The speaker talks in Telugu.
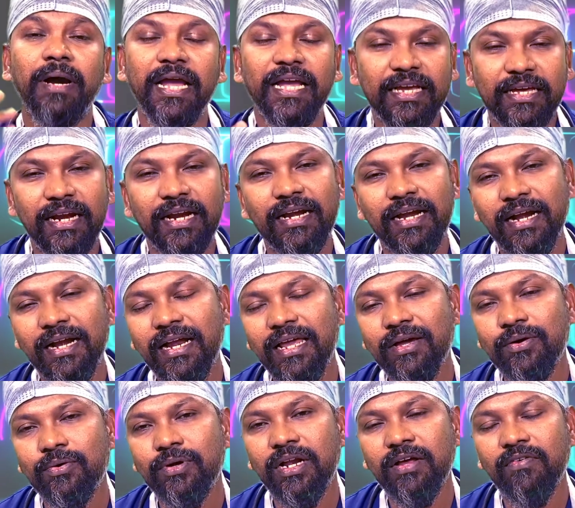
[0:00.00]
మైగ్రైన్
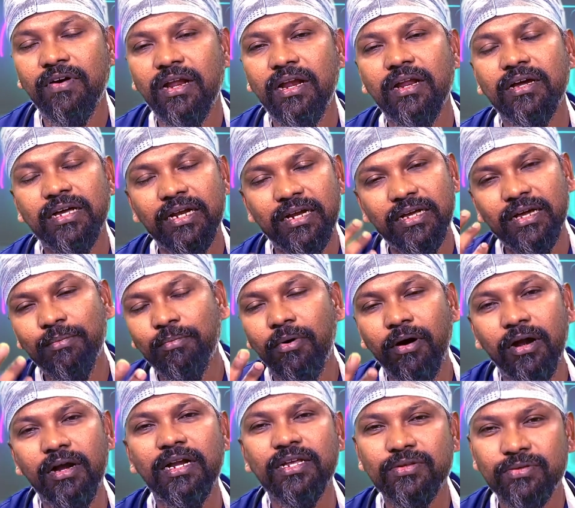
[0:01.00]
హెడేక్ ఉన్న వాళ్ళకి కనుక
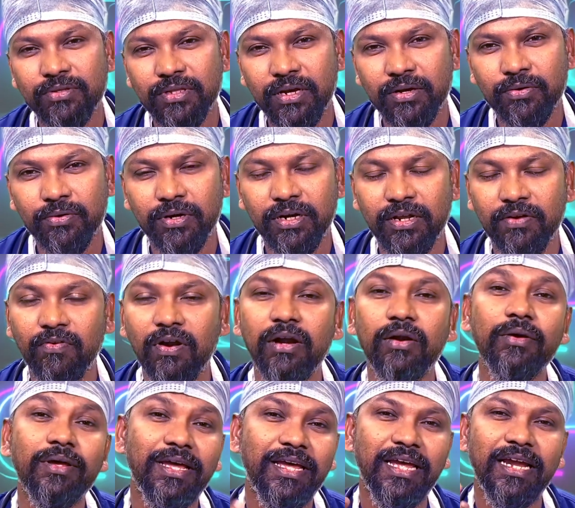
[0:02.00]
బాల్నెస్ ఉందనుకోండి
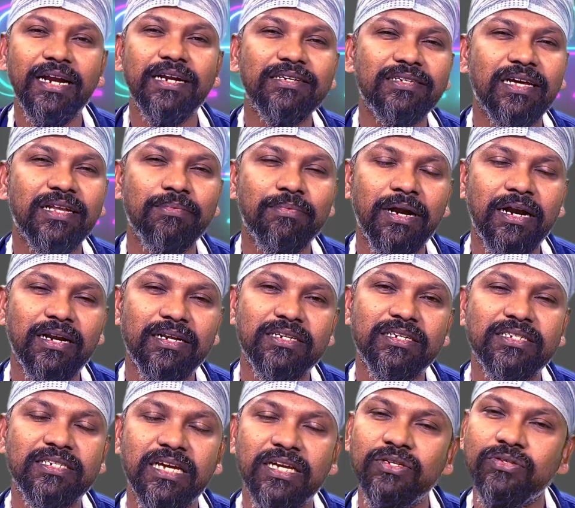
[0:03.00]
వాళ్ళు హెయిర్
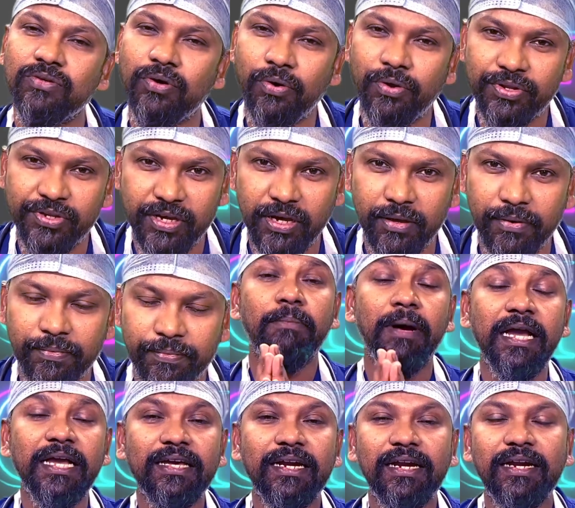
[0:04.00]
ట్రాన్స్ప్లాంటేషన్ చేయించుకోవచ్చా
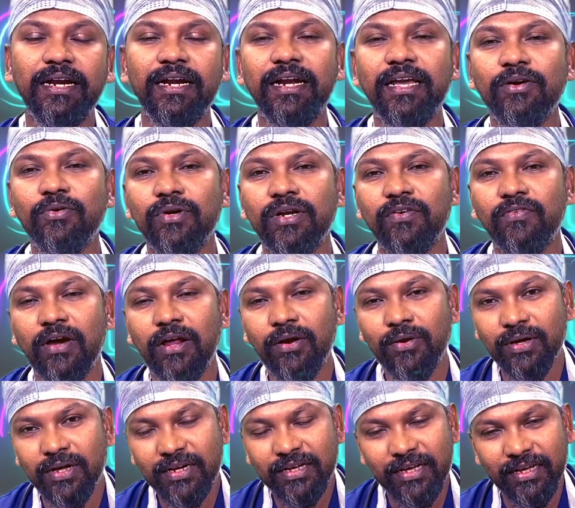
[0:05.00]
మైగ్రైన్ హెడేక్ ఉన్న
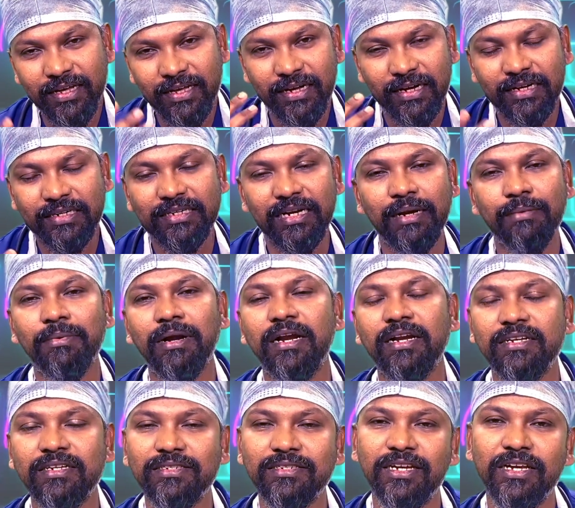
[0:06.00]
వాళ్ళు కనుక హెయిర్
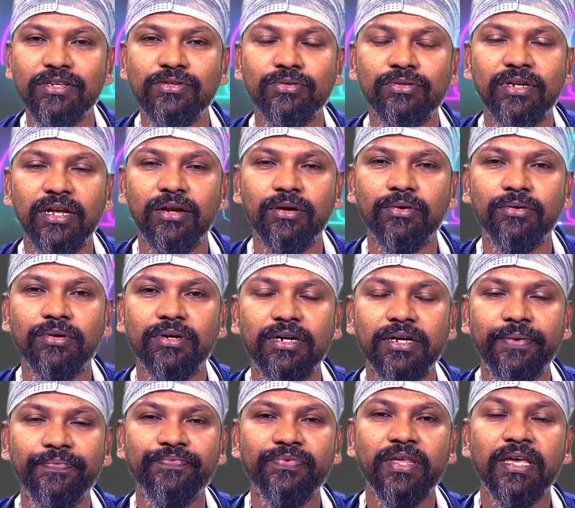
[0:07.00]
ట్రాన్స్ప్లాంటేషన్ చేయించుకున్నారు
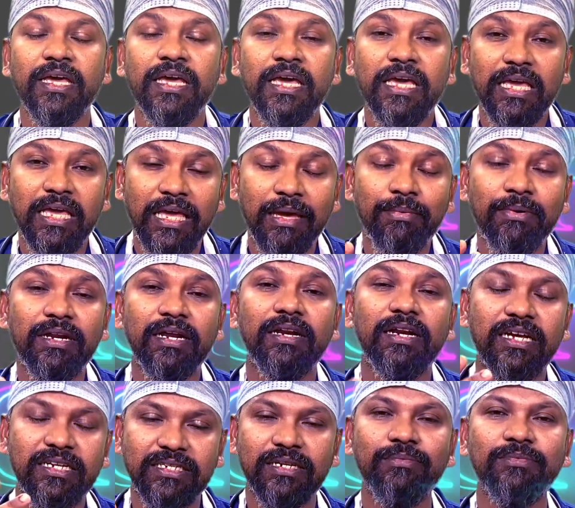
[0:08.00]
అనుకోండి ఏమైనా
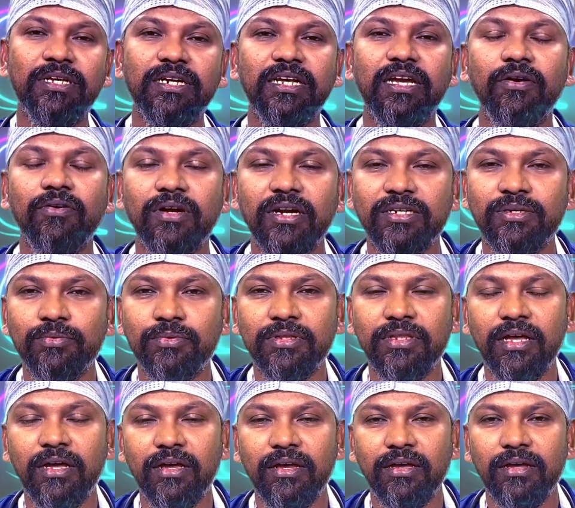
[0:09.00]
నష్టం జరిగే అవకాశం
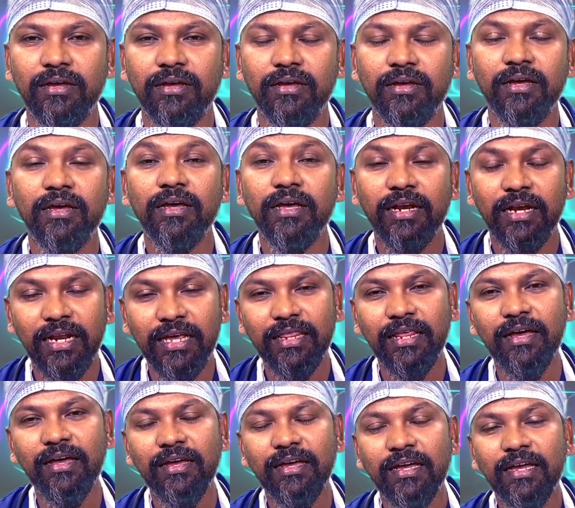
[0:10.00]
ఉందా
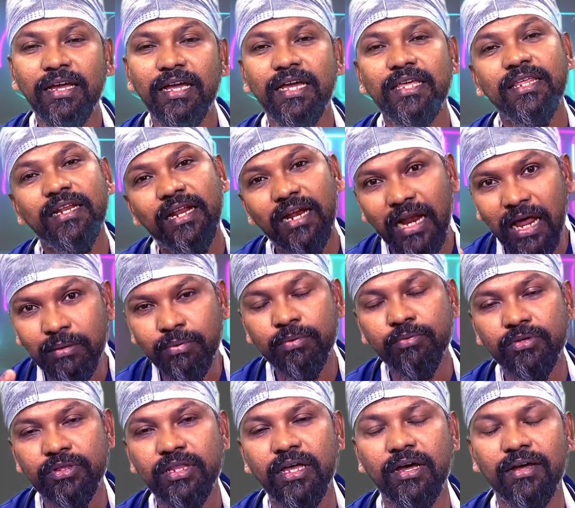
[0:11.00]
లేదా ఏదైనా
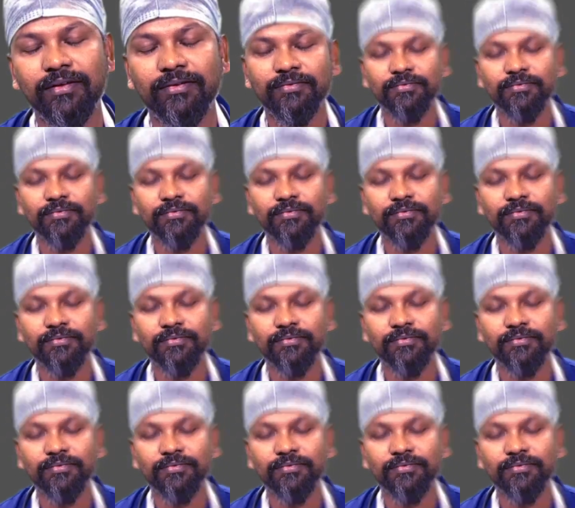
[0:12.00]
లాభం ఉందా